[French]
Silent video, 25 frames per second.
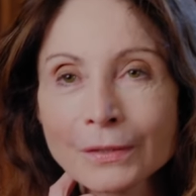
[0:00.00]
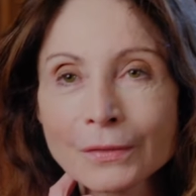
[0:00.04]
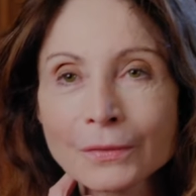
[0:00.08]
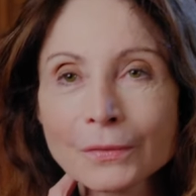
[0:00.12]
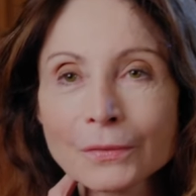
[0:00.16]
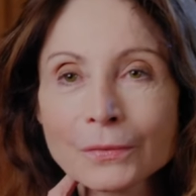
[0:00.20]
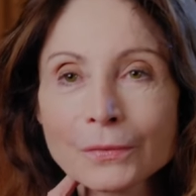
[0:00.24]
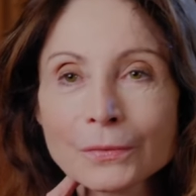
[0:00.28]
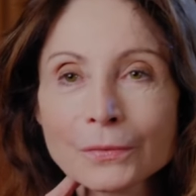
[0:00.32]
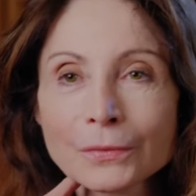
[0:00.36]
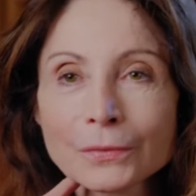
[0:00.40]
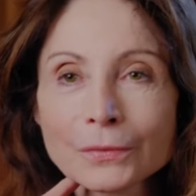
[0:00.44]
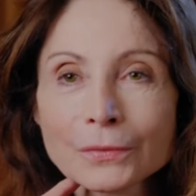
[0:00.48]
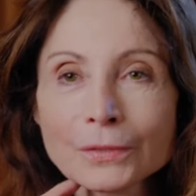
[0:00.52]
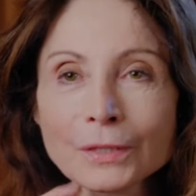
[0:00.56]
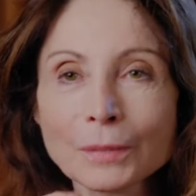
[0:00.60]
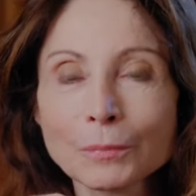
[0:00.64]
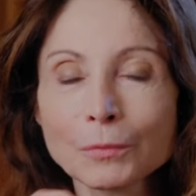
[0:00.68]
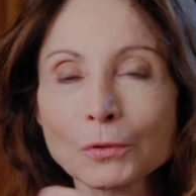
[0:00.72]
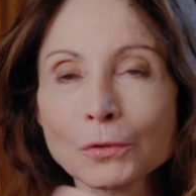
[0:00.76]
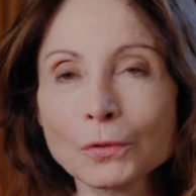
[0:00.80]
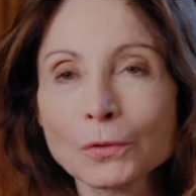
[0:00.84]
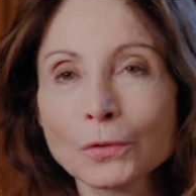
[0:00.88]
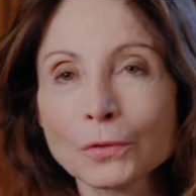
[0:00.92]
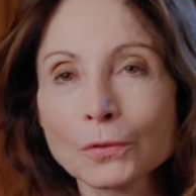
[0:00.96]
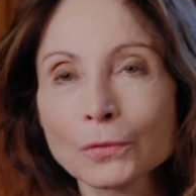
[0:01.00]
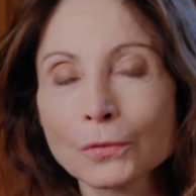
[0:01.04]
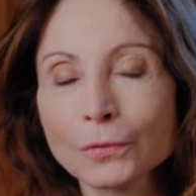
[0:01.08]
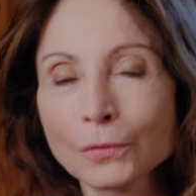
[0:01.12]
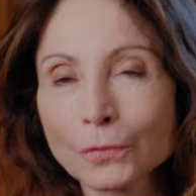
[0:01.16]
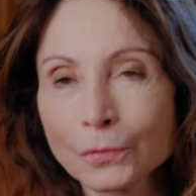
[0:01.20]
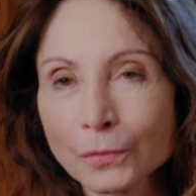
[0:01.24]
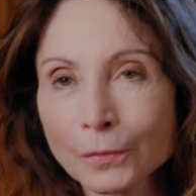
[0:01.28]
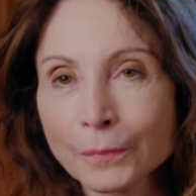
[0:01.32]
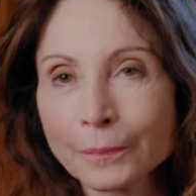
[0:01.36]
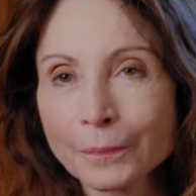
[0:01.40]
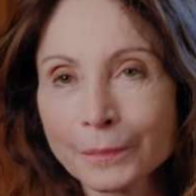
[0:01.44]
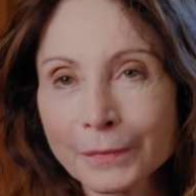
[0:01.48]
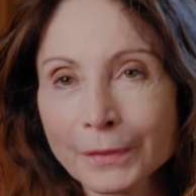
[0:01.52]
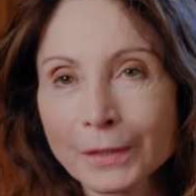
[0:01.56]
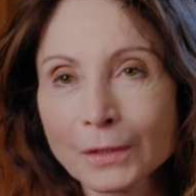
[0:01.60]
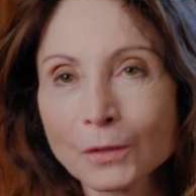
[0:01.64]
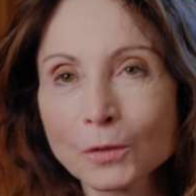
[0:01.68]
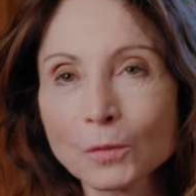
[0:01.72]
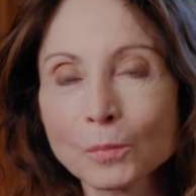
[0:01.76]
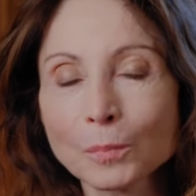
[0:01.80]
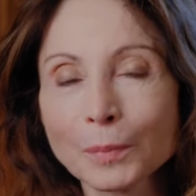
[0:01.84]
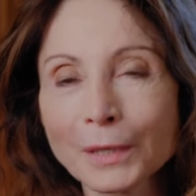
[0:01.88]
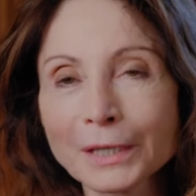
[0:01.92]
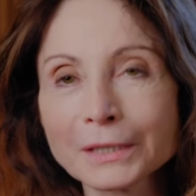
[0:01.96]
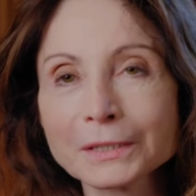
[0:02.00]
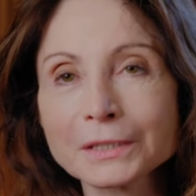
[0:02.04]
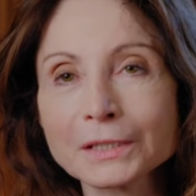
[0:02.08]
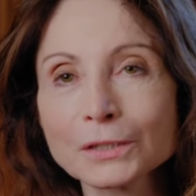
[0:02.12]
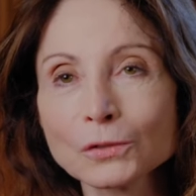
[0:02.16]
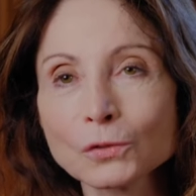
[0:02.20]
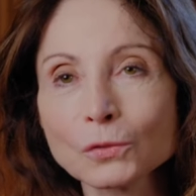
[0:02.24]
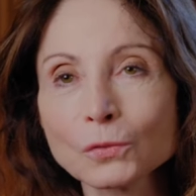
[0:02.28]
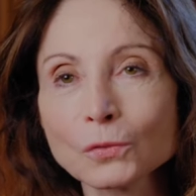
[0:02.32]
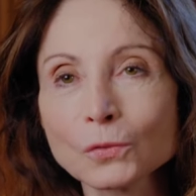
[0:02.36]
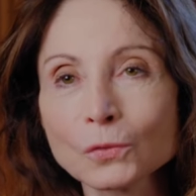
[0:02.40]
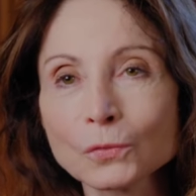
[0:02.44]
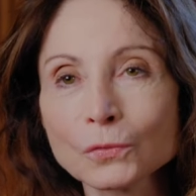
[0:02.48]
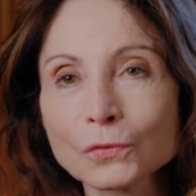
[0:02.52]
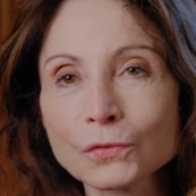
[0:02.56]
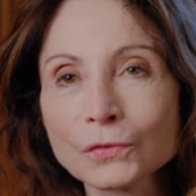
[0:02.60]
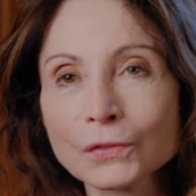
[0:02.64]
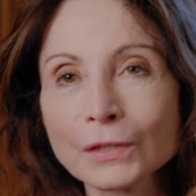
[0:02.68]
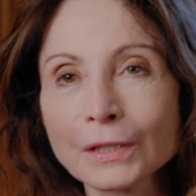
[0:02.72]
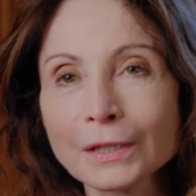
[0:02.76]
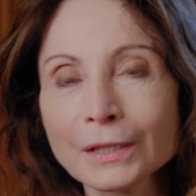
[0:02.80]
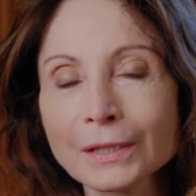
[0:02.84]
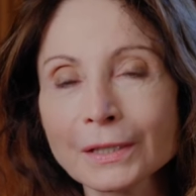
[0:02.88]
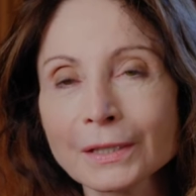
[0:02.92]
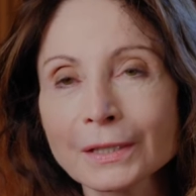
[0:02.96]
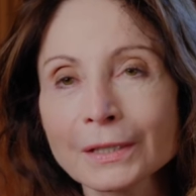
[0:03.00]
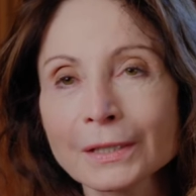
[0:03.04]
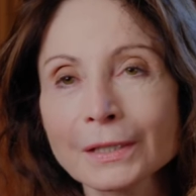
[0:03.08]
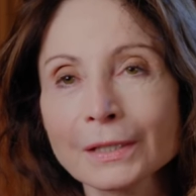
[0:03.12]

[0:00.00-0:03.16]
Euh, d'abord euh, une partie de constat,